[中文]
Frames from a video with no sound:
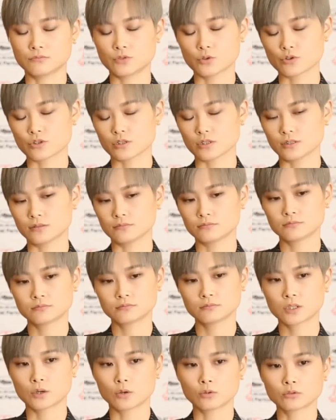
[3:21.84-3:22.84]
就是
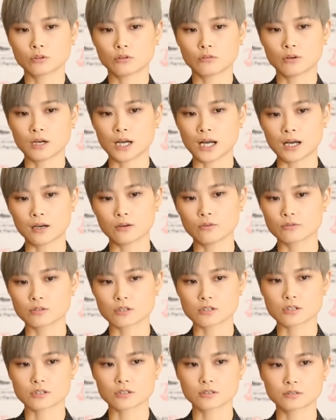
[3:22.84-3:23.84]
沟通啊，或
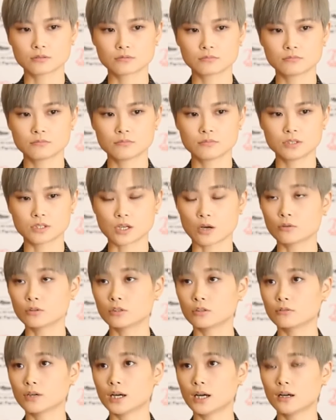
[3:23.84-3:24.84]
者是交
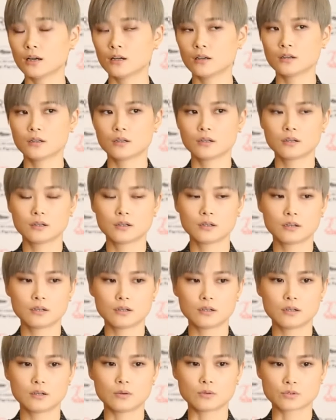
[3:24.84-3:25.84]
流啊，
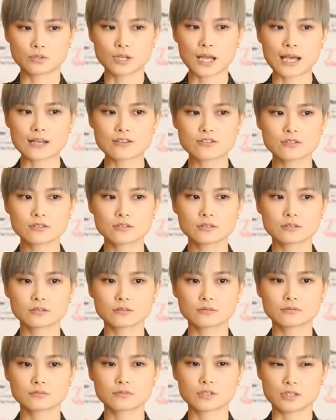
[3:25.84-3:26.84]
我觉得还
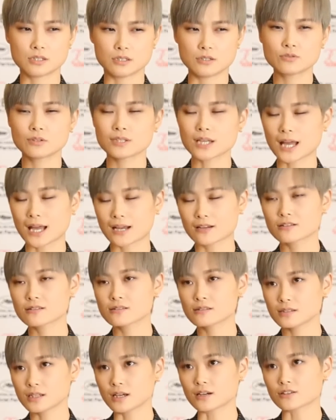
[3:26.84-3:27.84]
是启迪最大还是
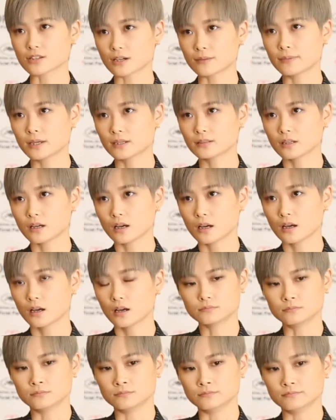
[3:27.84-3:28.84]
思想上面的。
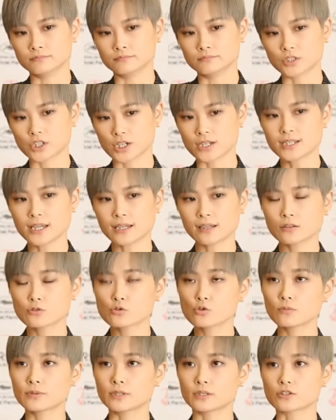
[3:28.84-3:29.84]
嗯，呈现一个
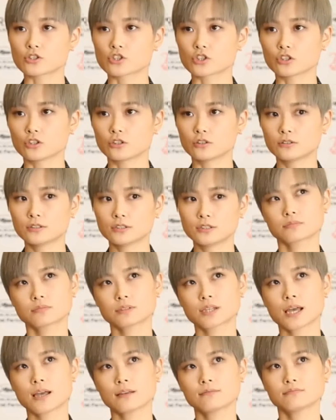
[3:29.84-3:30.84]
作品的时候，
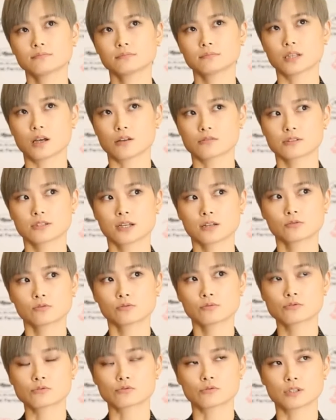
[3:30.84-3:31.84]
他脑子当
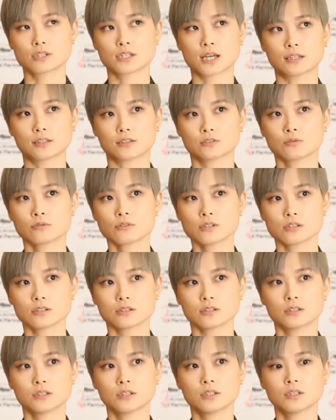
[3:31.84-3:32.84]
中所想的东
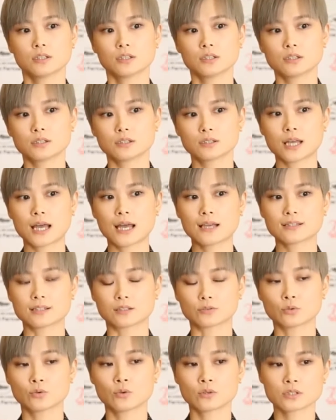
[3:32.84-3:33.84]
西和他
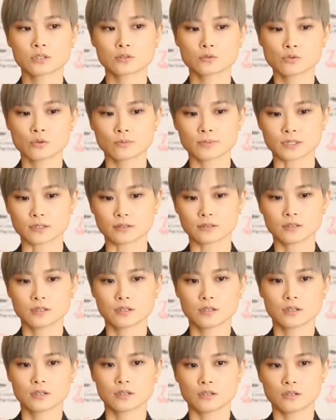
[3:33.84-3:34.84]
想通过这个作品。
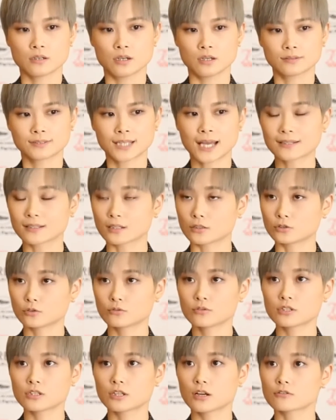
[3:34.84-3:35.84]
呃，探讨的
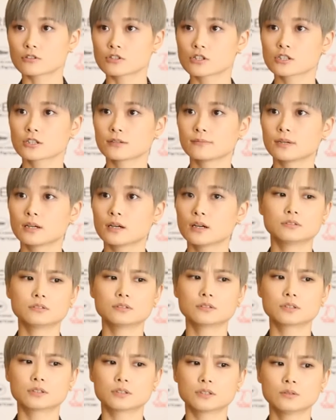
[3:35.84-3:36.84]
东西到底是什么？
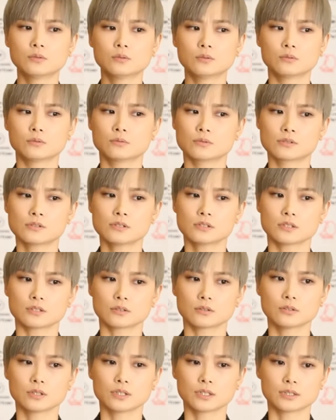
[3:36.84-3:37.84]
呃，可能我我自
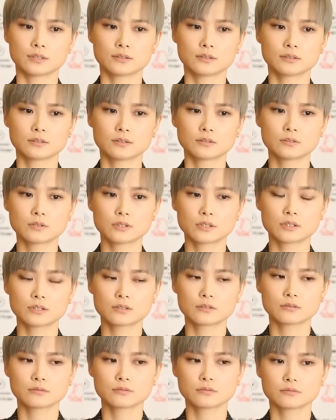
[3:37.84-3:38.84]
己会会，
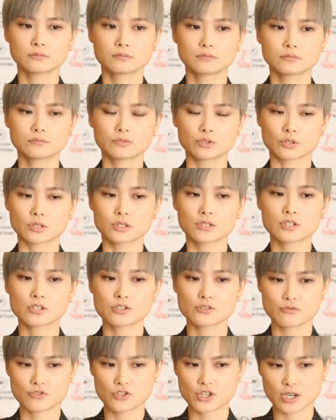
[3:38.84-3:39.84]
觉得
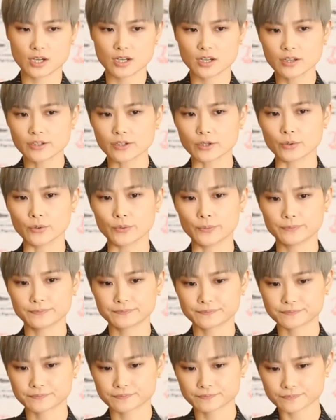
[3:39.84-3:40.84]
这这更有，
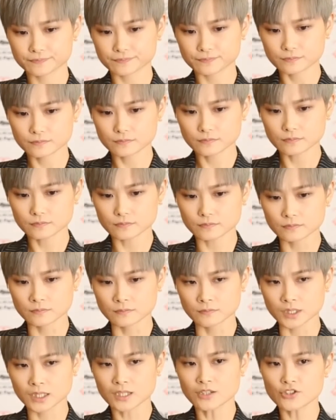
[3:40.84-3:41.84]

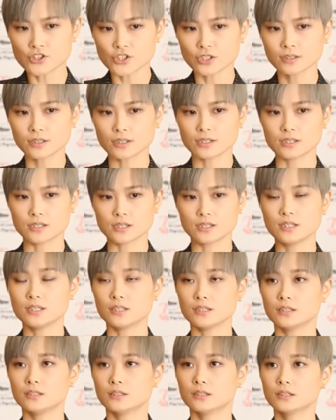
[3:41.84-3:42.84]
嗯，更深的一些意
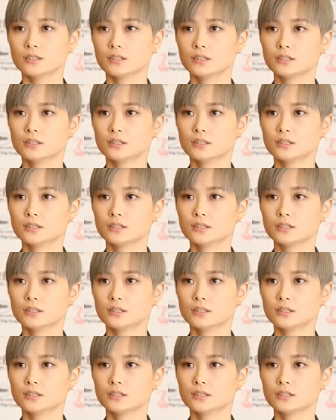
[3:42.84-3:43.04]
义。